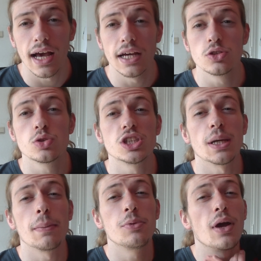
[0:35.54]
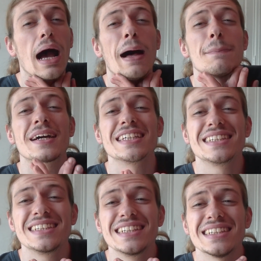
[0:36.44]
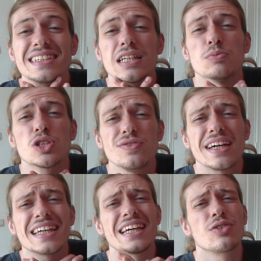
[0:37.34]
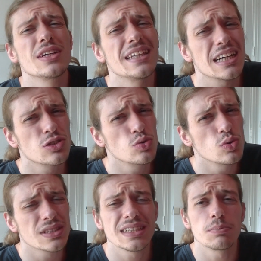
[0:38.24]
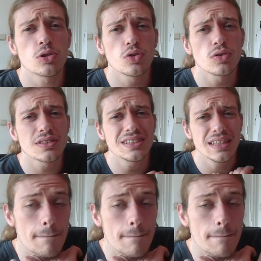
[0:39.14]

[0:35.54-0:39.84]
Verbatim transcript: Et du coup, j'ai jamais pu apprécier cette atmosphère qu'il y a dans les Dark Souls, qui est pourtant si